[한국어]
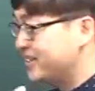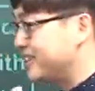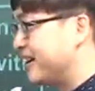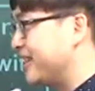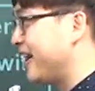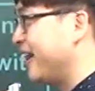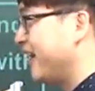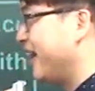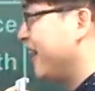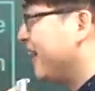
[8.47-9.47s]
시작한다.
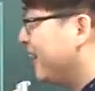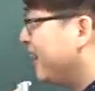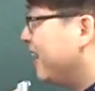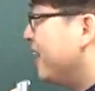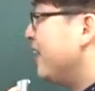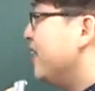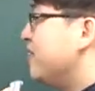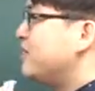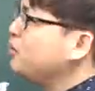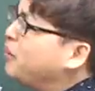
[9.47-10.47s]

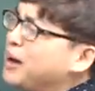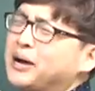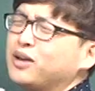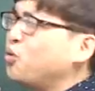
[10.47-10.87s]
자, 여기도 봐봐